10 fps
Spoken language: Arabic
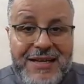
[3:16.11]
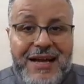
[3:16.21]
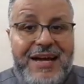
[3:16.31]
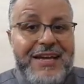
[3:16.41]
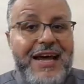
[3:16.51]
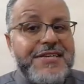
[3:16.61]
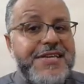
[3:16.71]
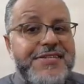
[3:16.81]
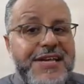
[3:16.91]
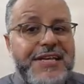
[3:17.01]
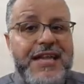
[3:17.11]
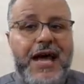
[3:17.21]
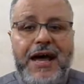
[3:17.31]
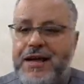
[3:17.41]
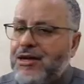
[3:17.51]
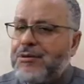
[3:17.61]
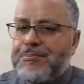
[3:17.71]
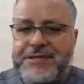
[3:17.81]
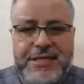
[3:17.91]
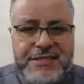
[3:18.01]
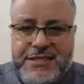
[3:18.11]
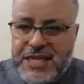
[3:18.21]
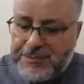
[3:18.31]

على اساس انها ما تتزين